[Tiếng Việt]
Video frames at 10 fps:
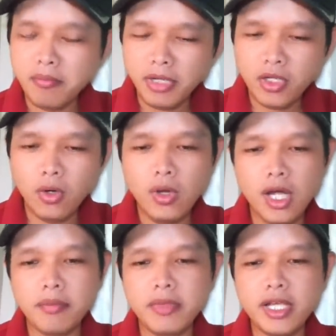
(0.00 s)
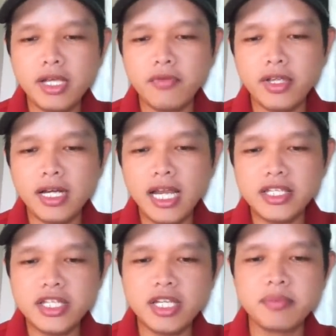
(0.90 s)
mặc dù biết cái việc
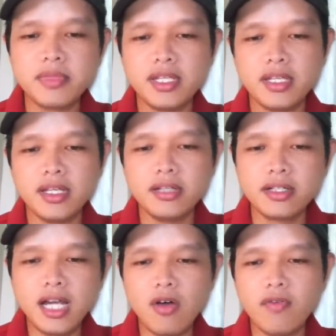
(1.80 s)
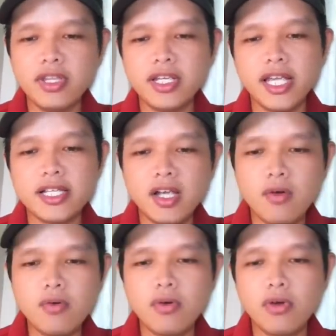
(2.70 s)
livestream thì đương đầu với những kẻ xấu,